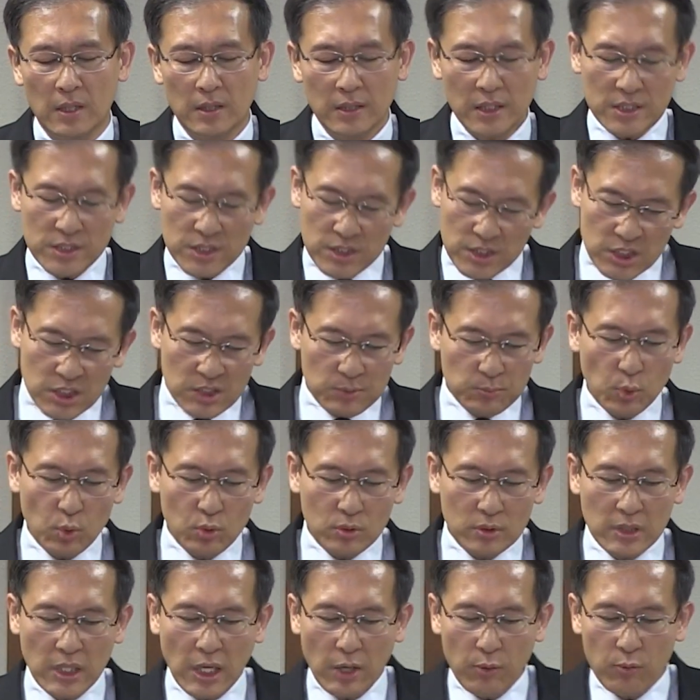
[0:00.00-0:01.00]
거이
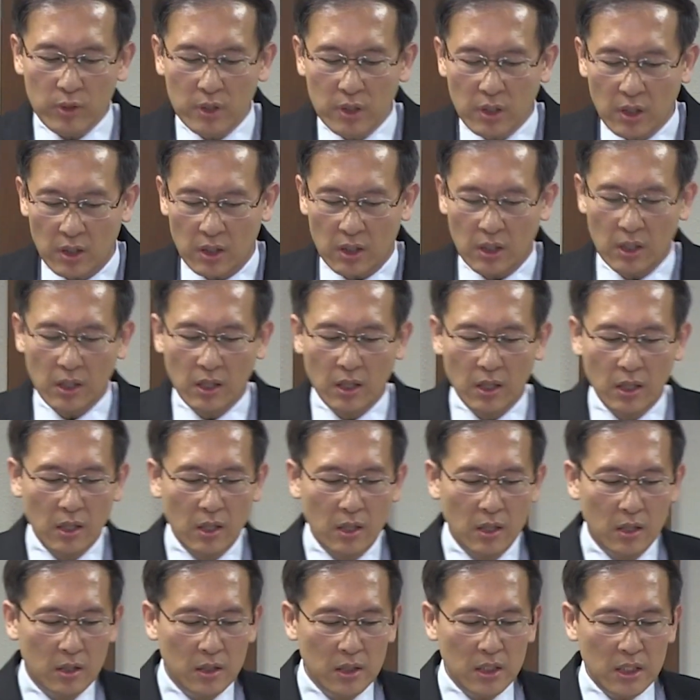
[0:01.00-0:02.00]
시몬 레위
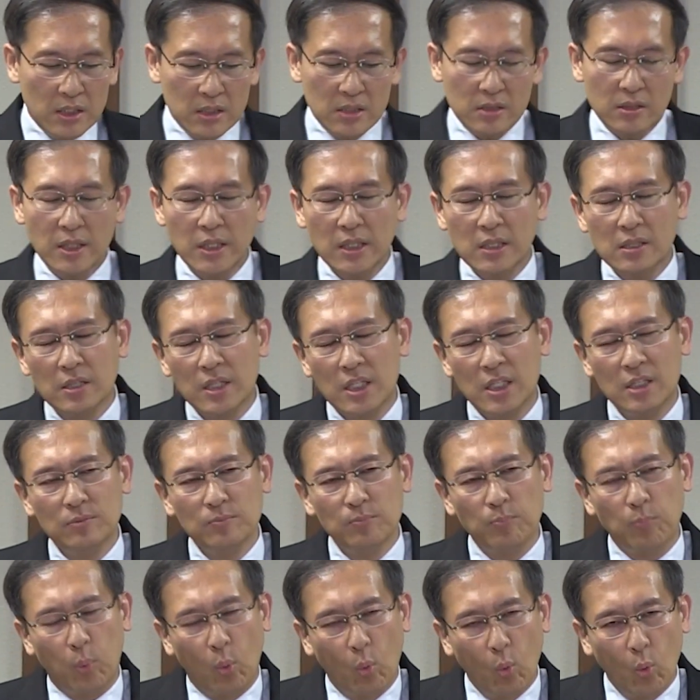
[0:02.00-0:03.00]
이들이
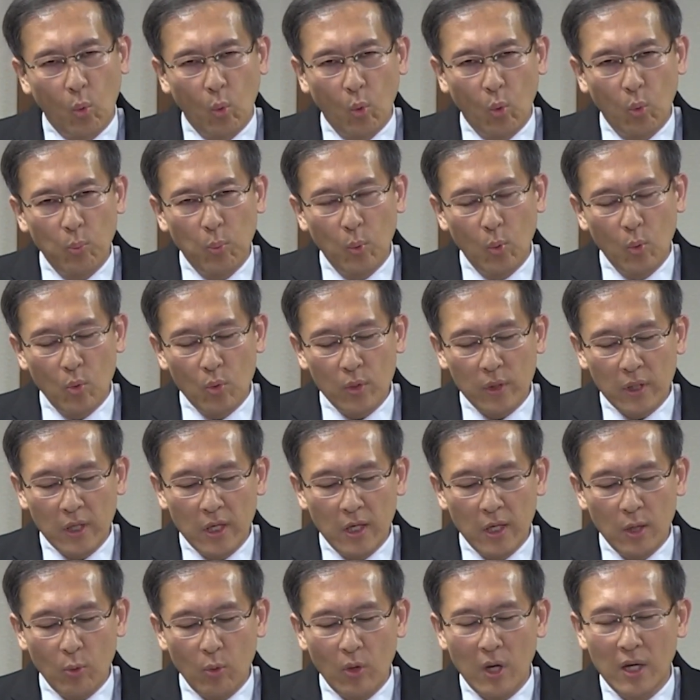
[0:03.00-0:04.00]
일으킨
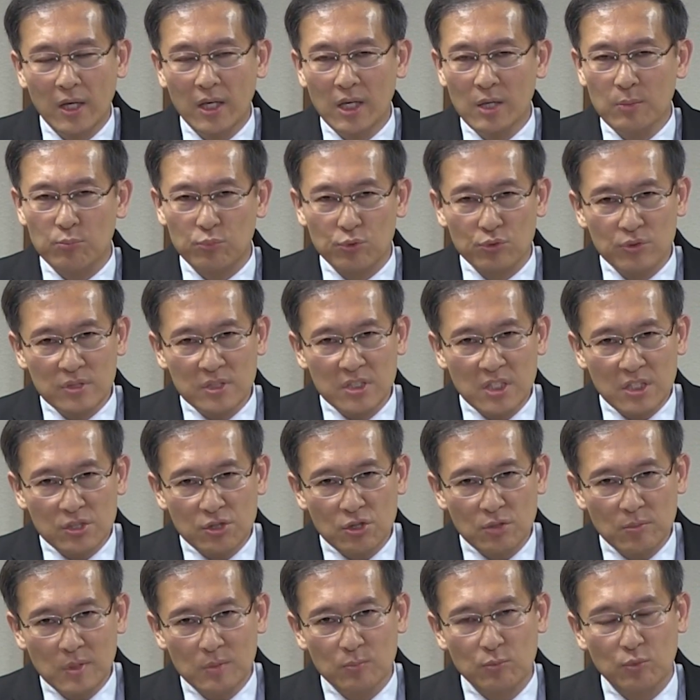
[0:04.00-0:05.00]
보복의 화의
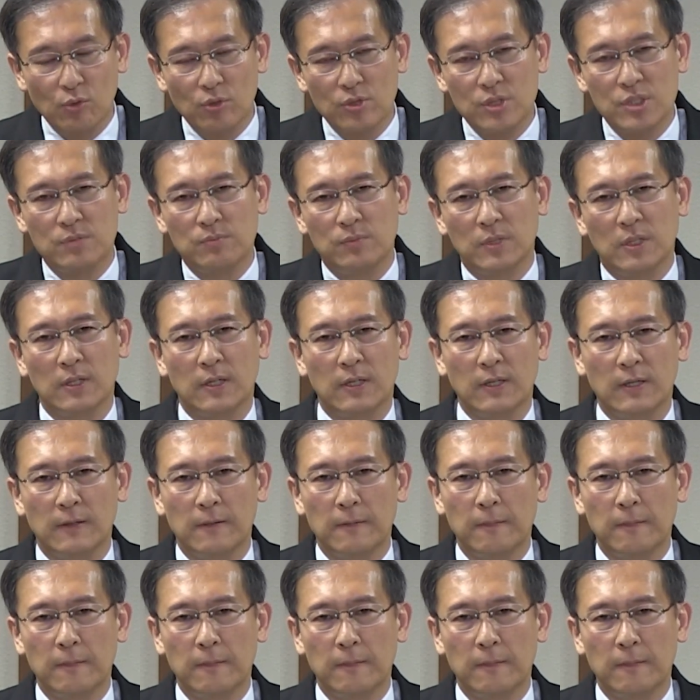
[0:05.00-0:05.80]
문제점이 무엇입니까?